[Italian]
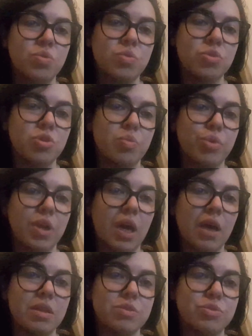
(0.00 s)
uno dopo
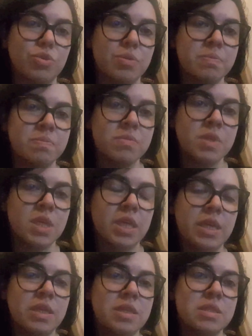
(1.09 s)
l'altro,
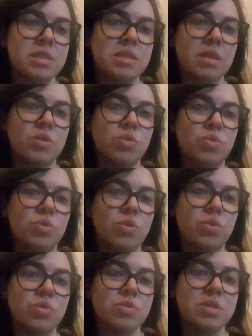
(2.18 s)
si
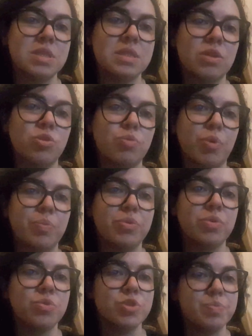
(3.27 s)
stanno, si stanno
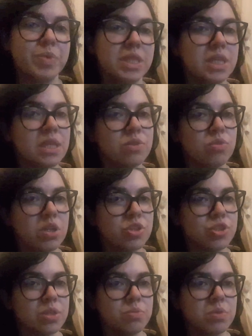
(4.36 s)
proprio spegnendo,
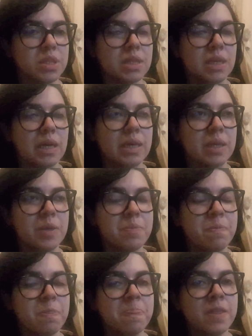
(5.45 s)
lasciando
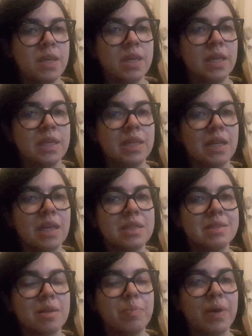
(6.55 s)
andare e
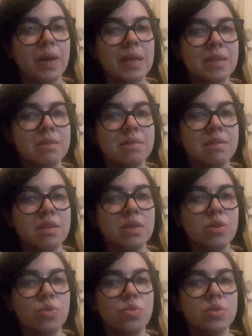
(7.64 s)
dall'altra
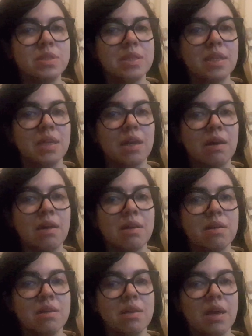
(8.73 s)
parte, oltre a,
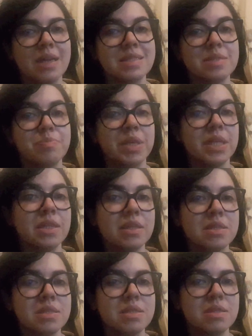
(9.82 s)
a
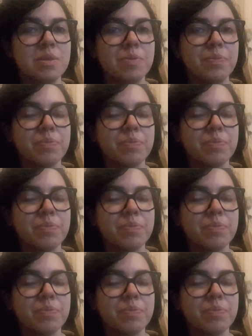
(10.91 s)
spegnersi,